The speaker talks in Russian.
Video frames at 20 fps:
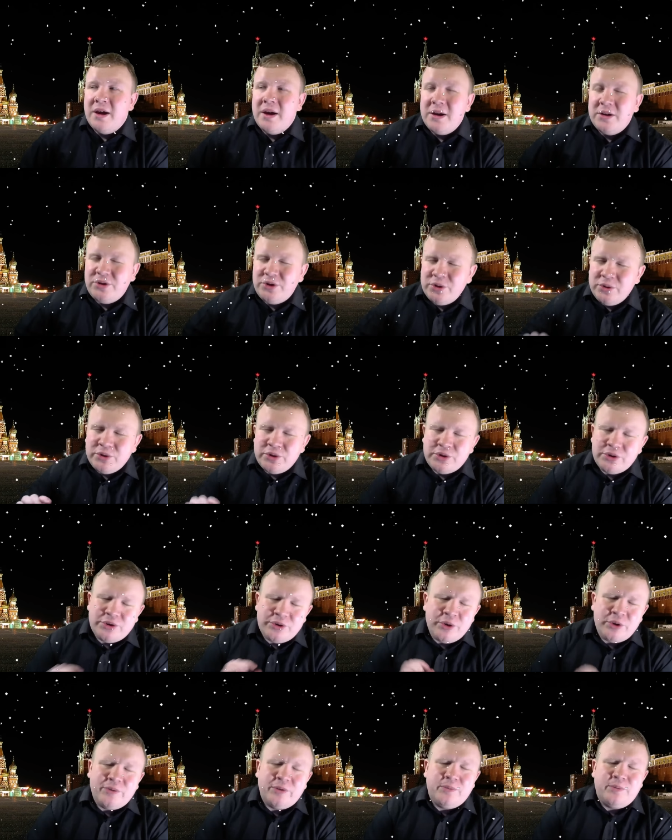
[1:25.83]

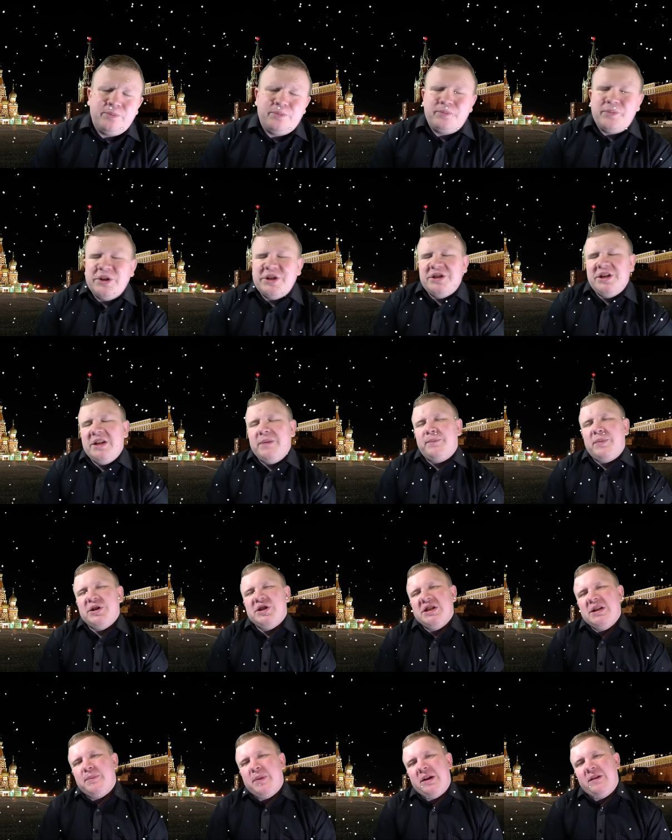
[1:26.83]
чуть-чуть, вот почти,
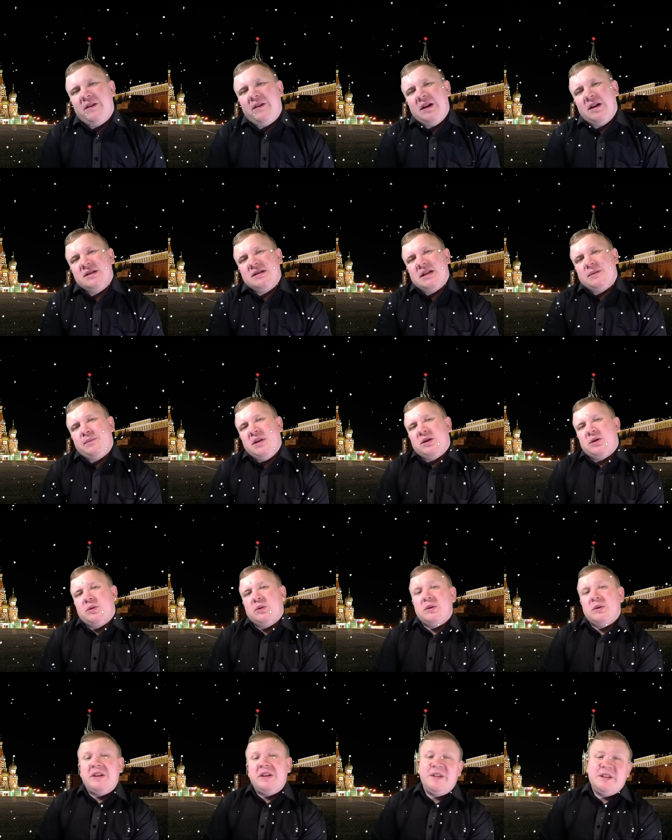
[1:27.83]
почти перевалили за отметку
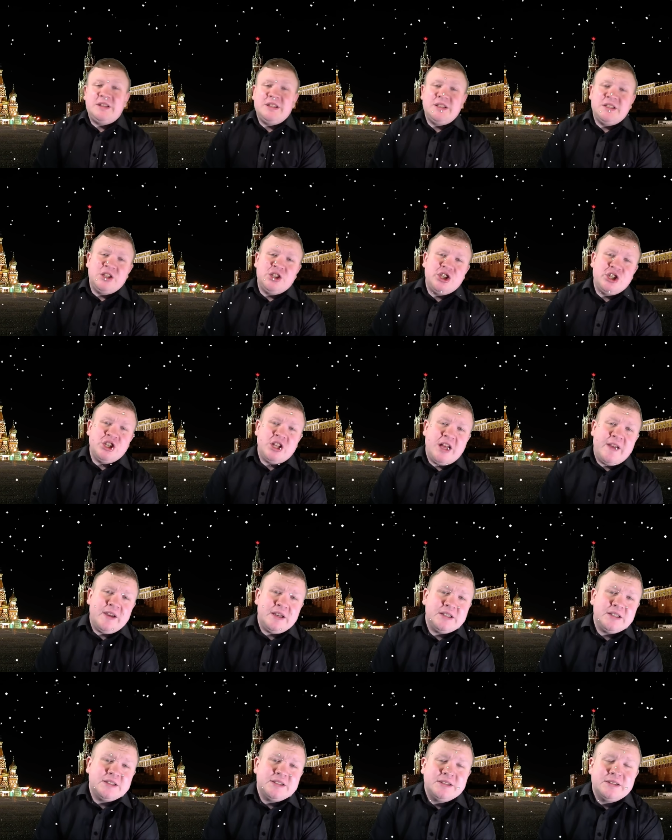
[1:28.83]
2000
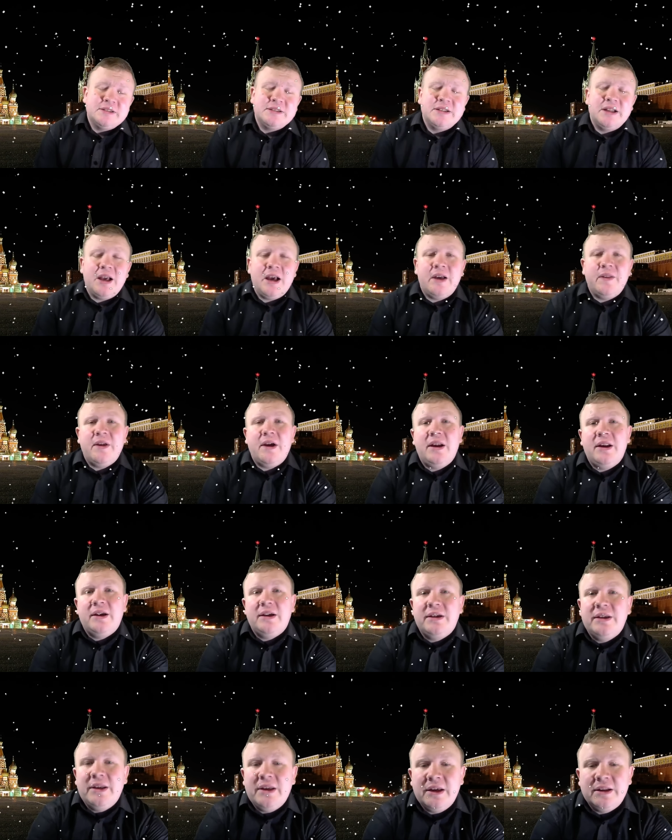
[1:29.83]
человек на канале,
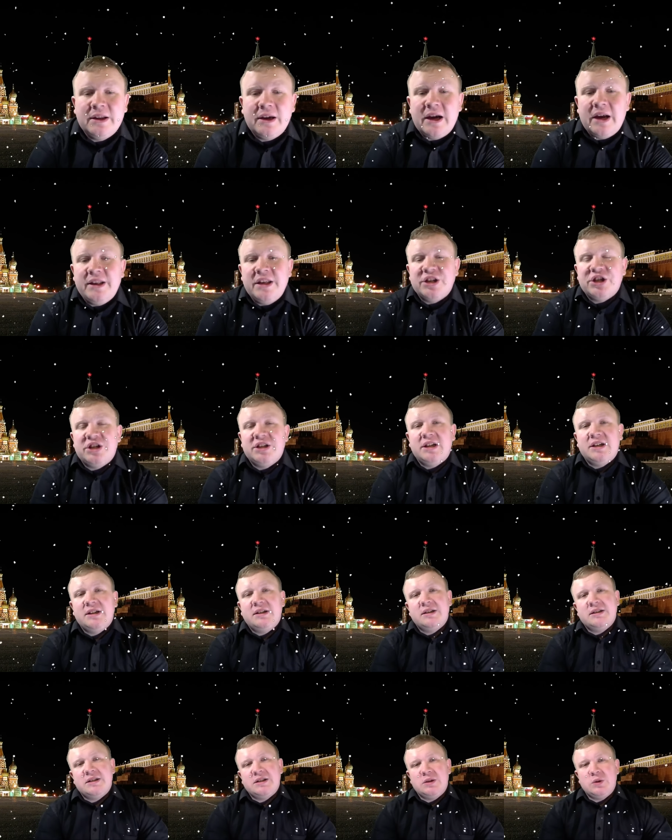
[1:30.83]
и это, конечно,
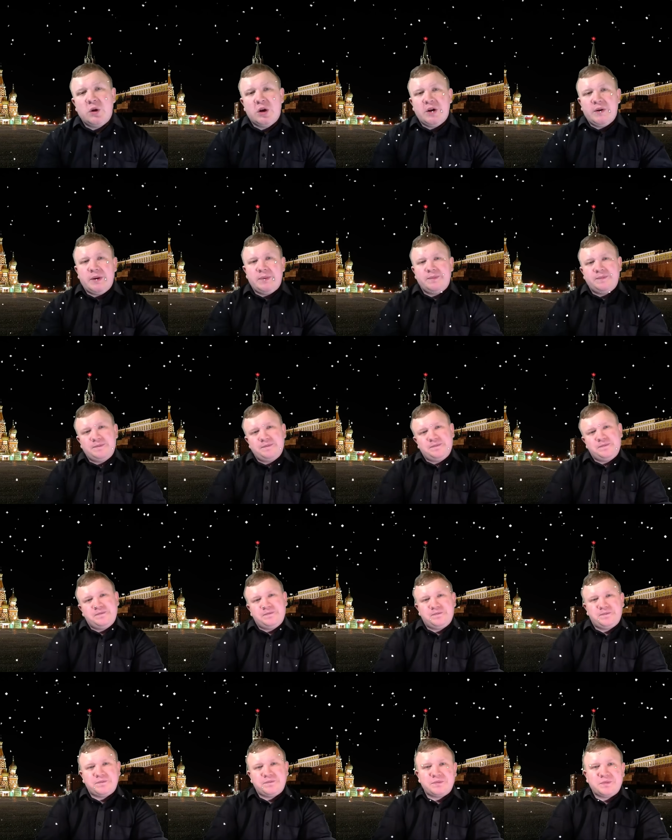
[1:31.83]
здорово.
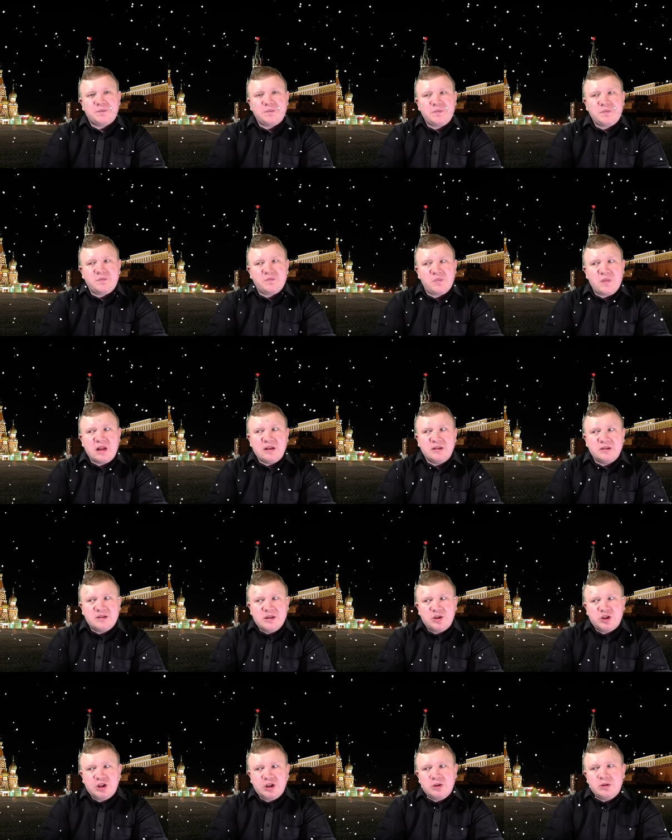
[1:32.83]

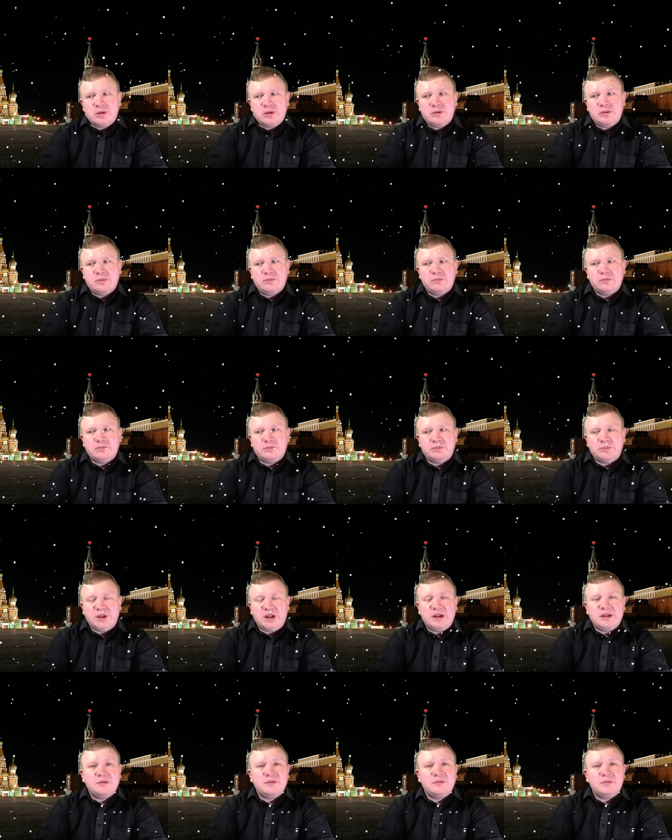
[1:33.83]
Следующий год
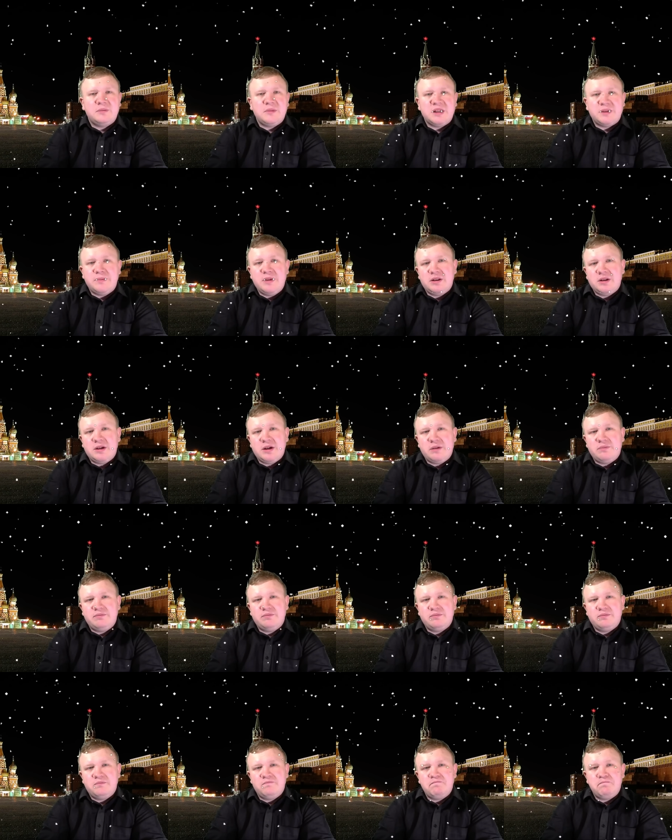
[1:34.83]
план, отметка
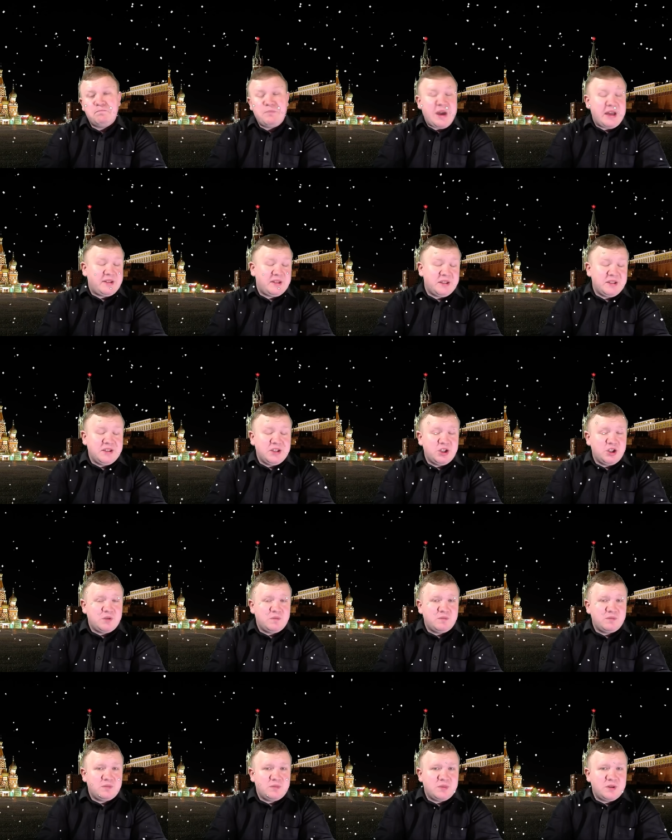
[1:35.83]
5000.
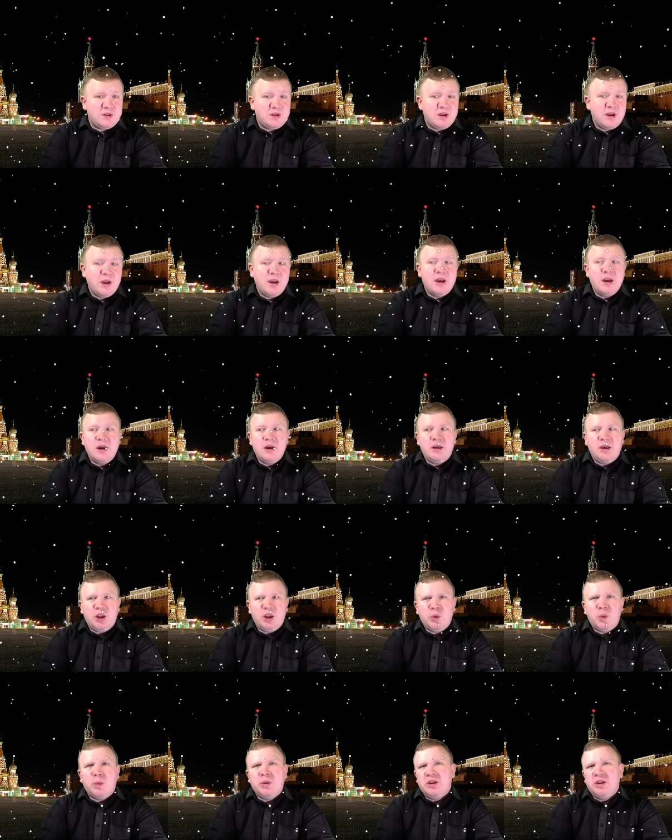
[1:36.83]
Я
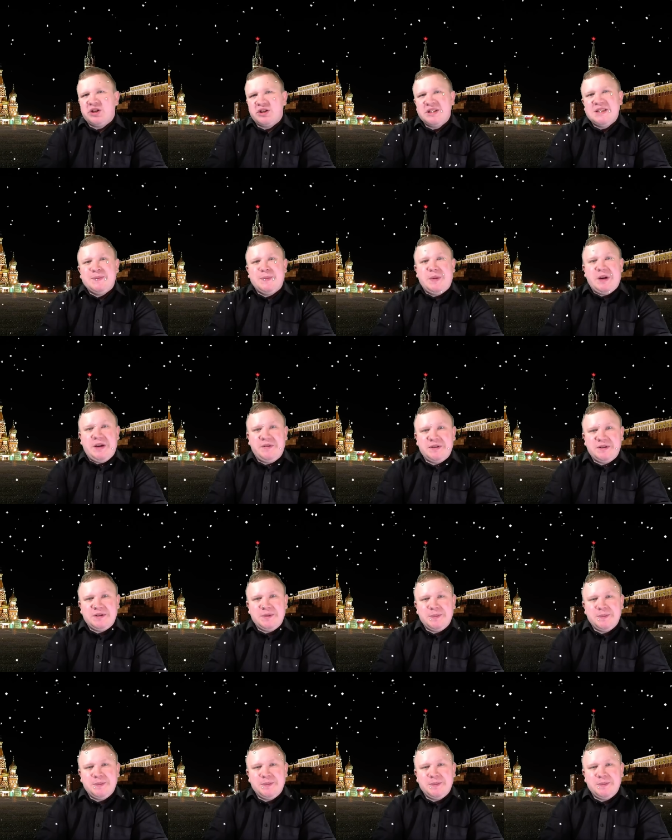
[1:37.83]
думаю, мы должны справиться.